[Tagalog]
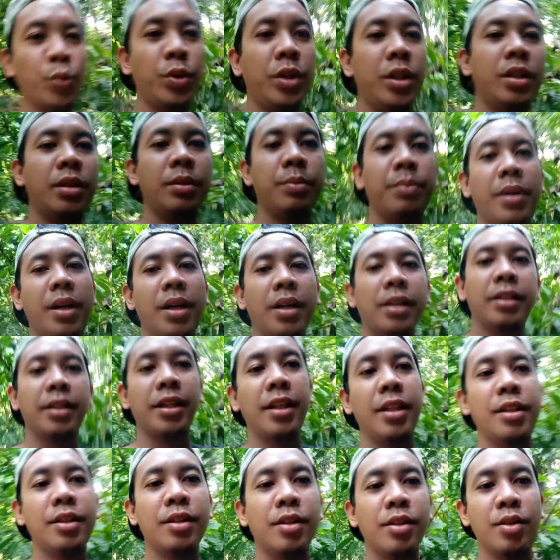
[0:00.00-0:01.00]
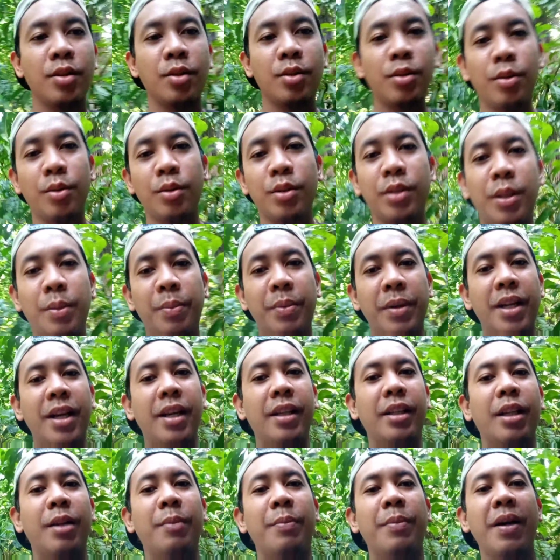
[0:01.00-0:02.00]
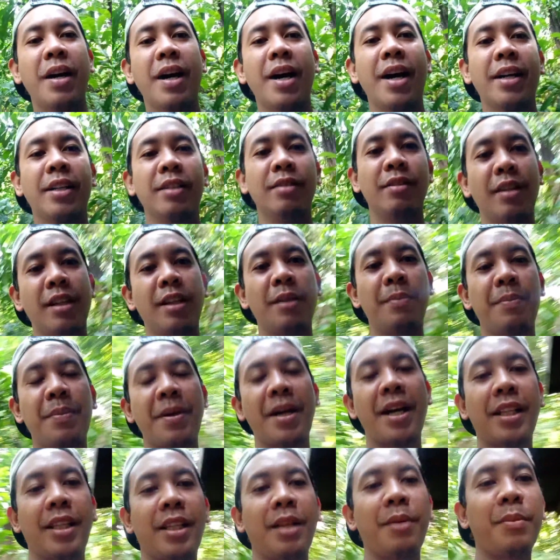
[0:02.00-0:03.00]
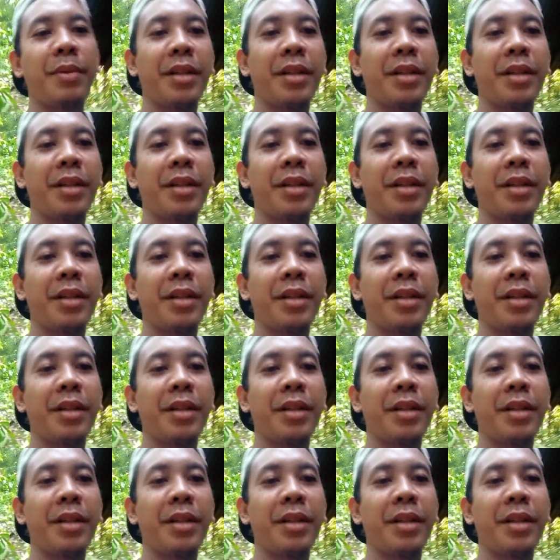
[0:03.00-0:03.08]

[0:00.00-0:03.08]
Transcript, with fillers: we are back again. So, hindi pa natin napakain ng kalapate.